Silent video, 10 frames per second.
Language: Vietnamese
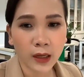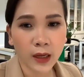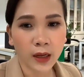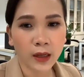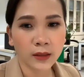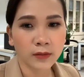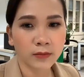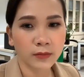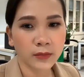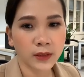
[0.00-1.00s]
87%.
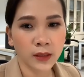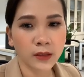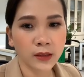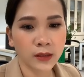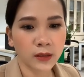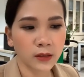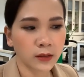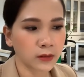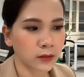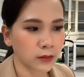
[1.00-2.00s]
Trời
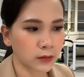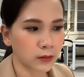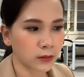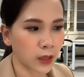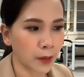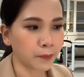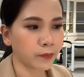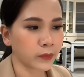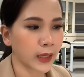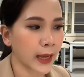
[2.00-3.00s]
ẩm
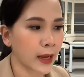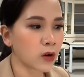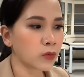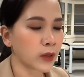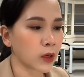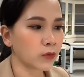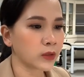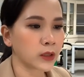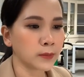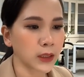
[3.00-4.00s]
cao và cộng
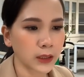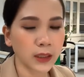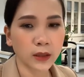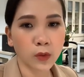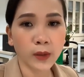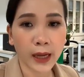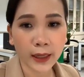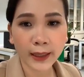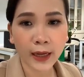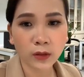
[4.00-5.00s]
với mức nhiệt cũng khá
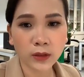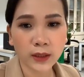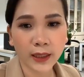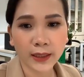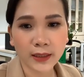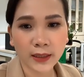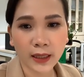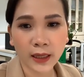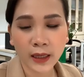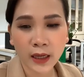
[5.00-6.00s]
cao như thế này thì
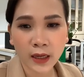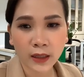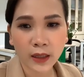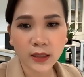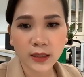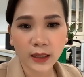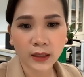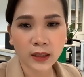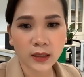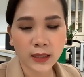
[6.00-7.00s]
sẽ gây ra cái
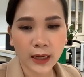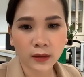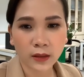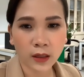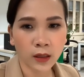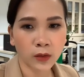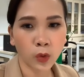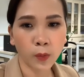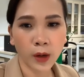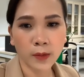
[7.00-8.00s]
tình trạng
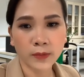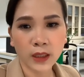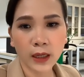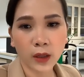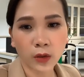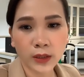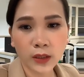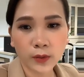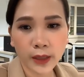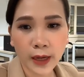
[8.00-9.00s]
nồm ẩm rất là khó
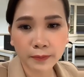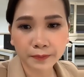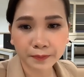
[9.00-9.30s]
chịu đấy ạ.